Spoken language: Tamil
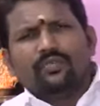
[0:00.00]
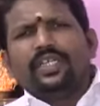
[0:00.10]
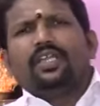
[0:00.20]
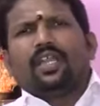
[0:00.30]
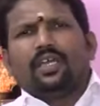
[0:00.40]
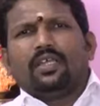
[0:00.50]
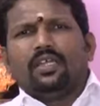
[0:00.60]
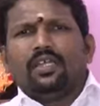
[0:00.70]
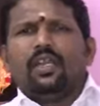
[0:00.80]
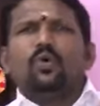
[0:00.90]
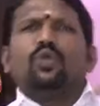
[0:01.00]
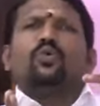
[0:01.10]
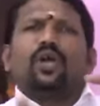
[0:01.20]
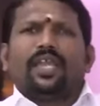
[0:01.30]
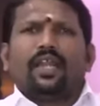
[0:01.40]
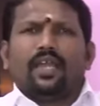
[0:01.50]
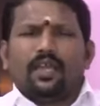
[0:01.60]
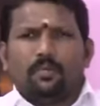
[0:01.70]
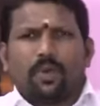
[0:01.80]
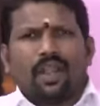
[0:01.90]
வீட்டில் இல்லை ஒரு குகையில்
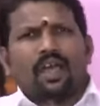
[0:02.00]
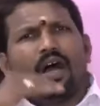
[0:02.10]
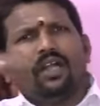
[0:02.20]
பல